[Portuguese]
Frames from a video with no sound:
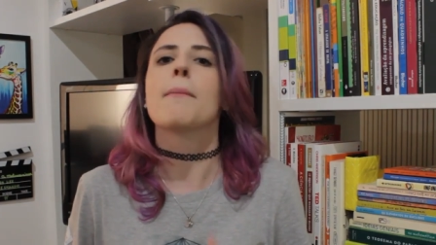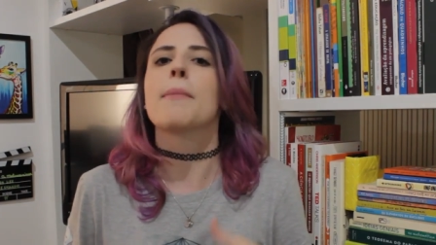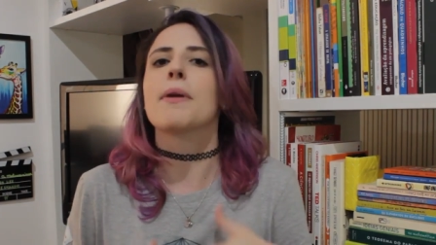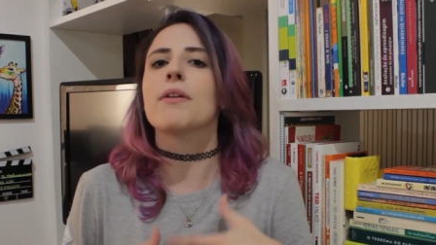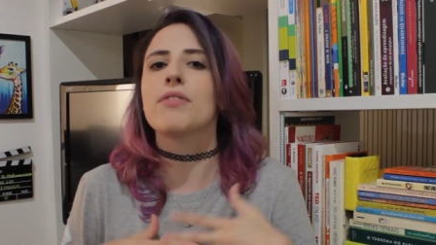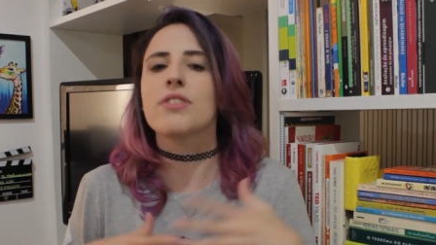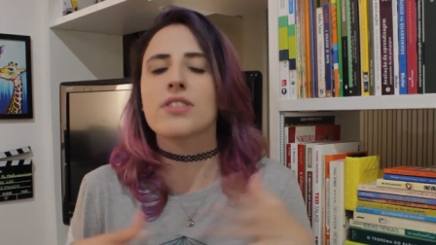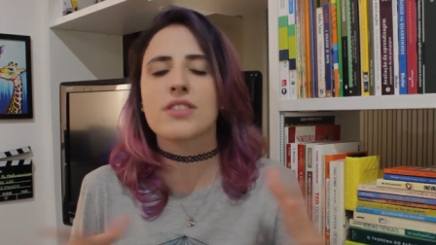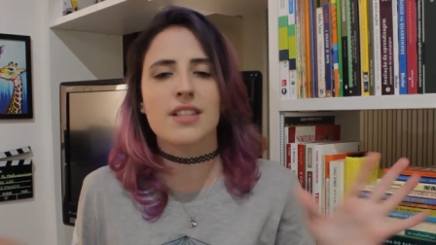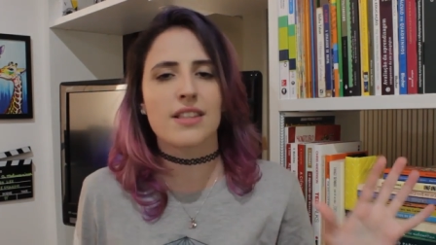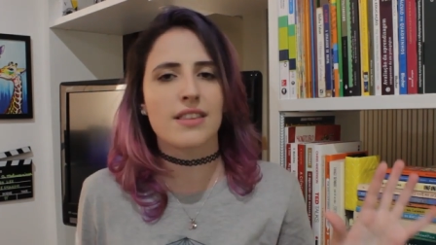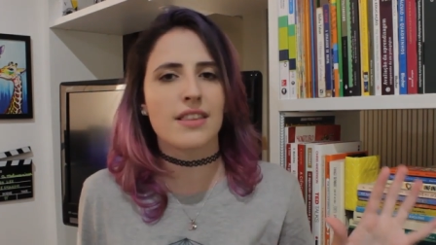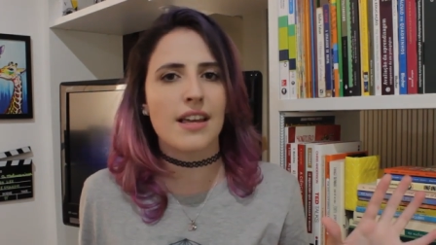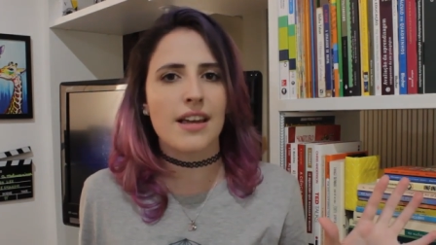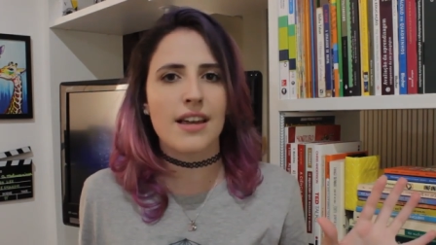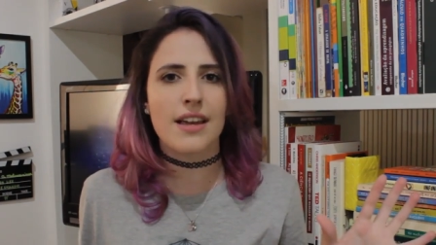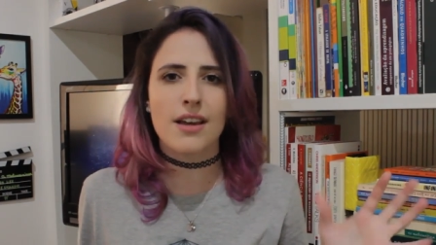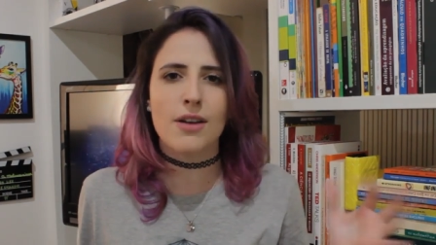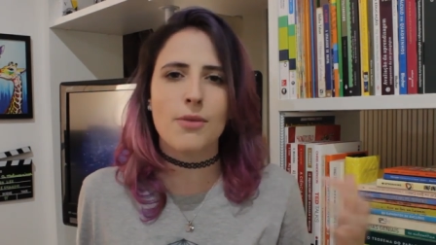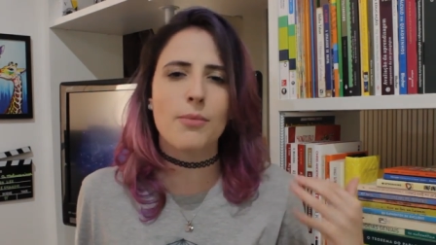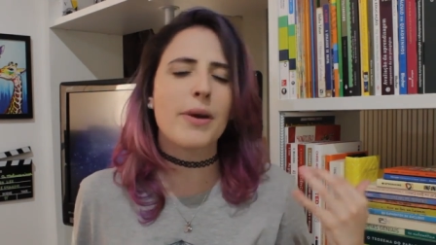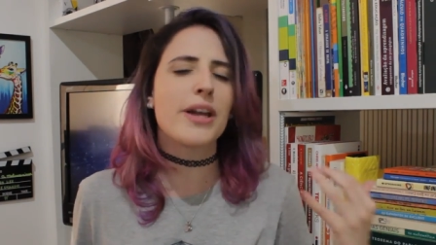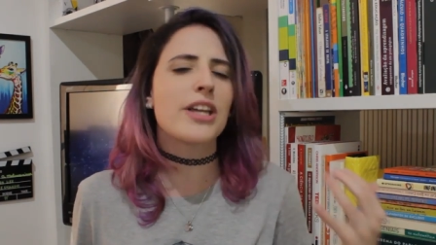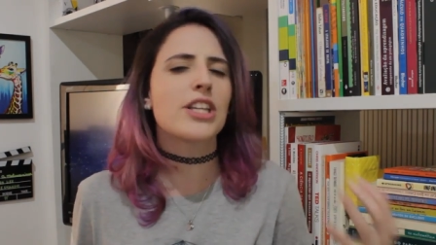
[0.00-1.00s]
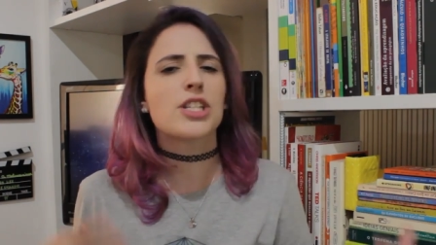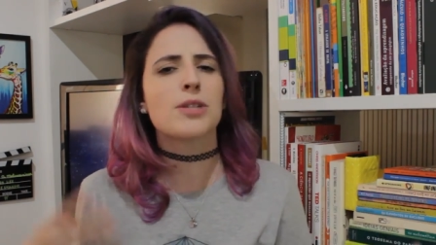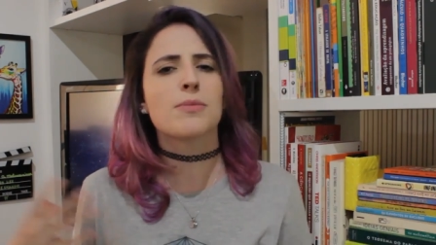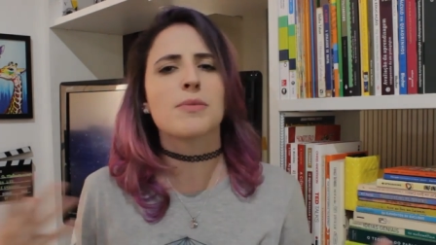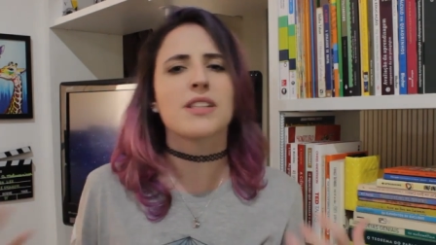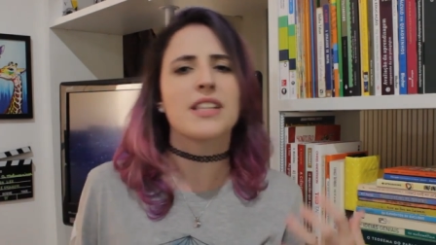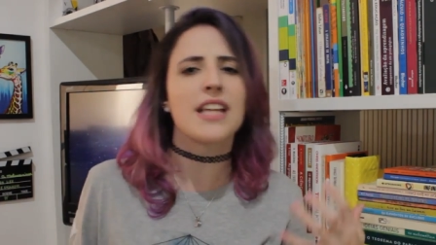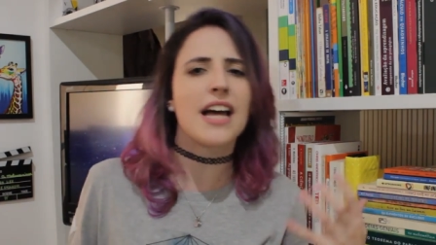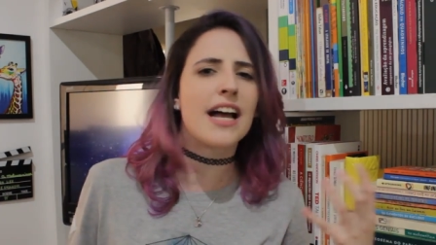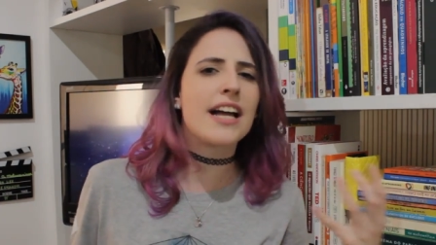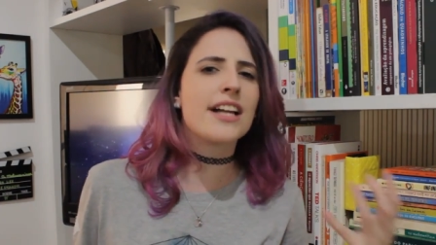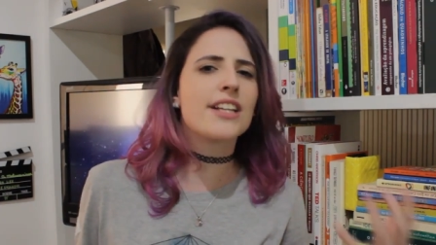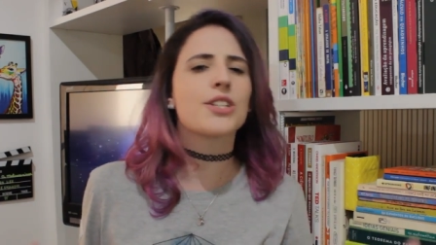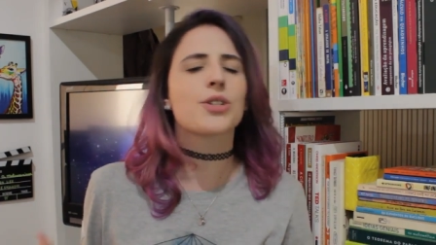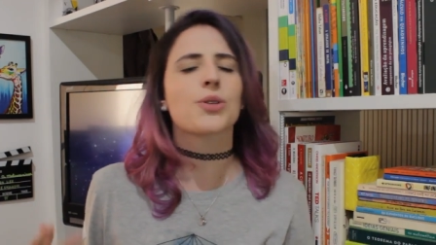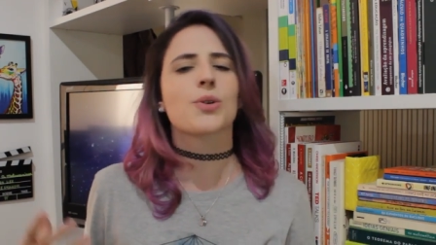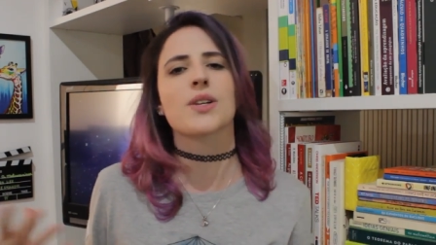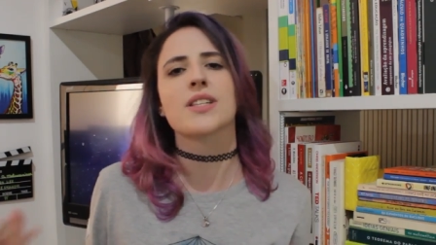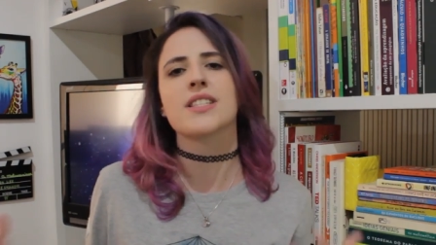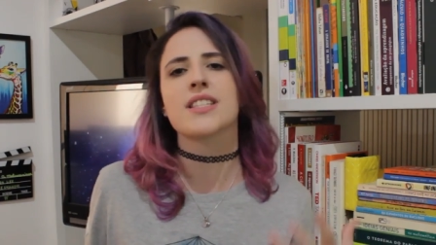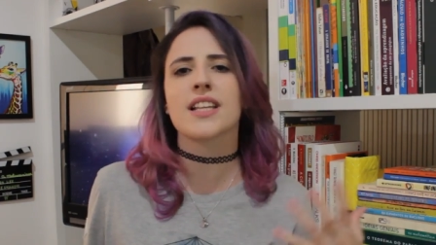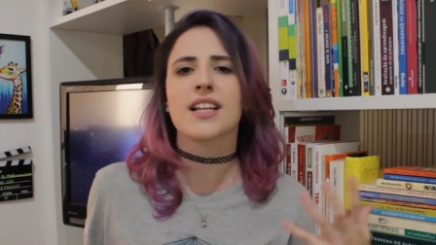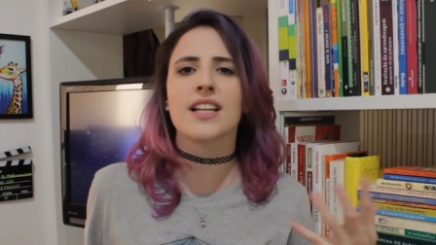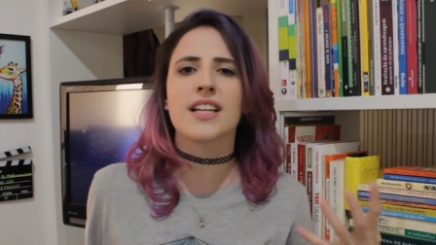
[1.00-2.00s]
pra você ter uma intimidade
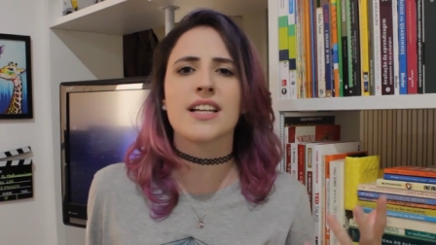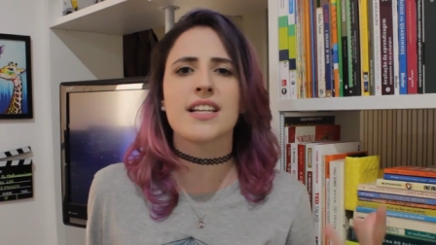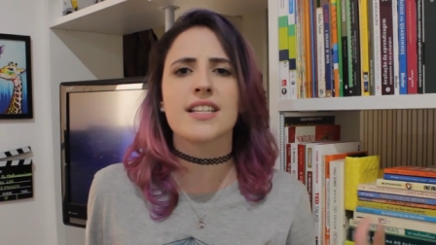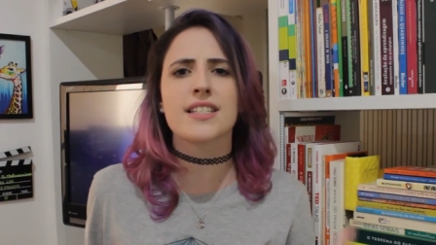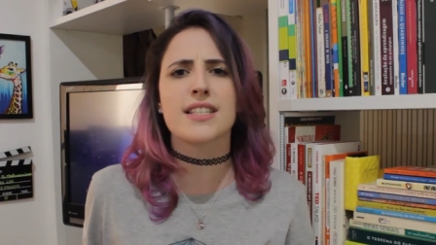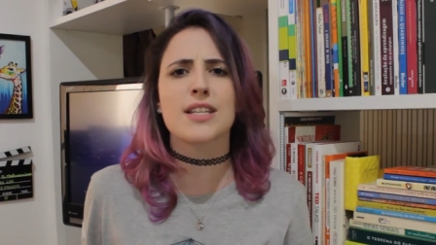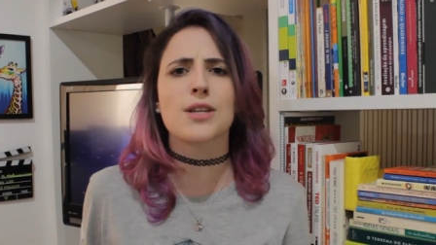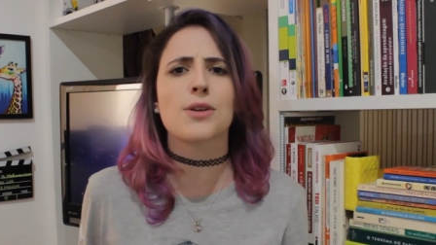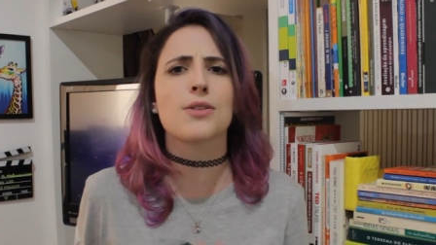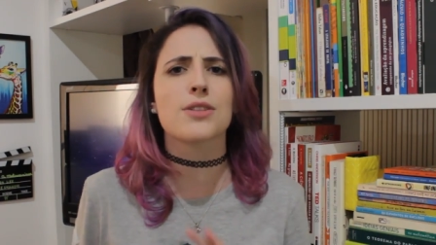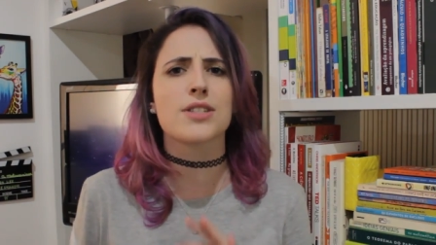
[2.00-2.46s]
com esse lance.